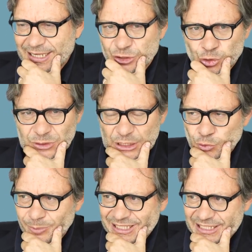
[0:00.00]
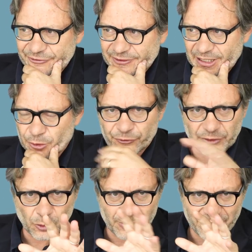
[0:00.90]
ragione illuminista, così
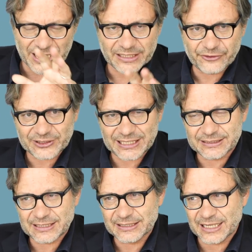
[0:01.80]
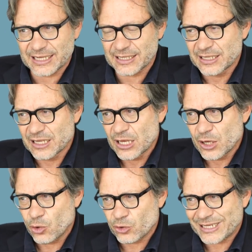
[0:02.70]
come viene descritta da
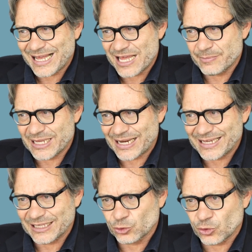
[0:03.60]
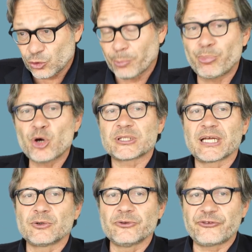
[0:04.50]
Horkheimer e Adorno,
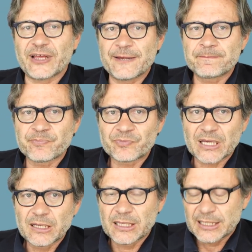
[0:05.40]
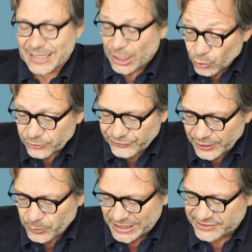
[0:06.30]
porta con sé la
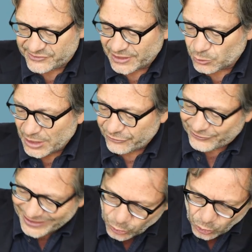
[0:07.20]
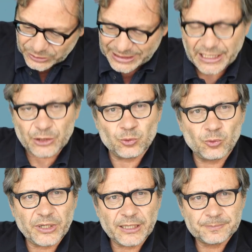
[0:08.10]
conseguenza di una seconda
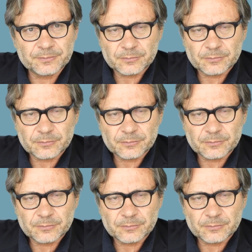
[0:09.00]
natura.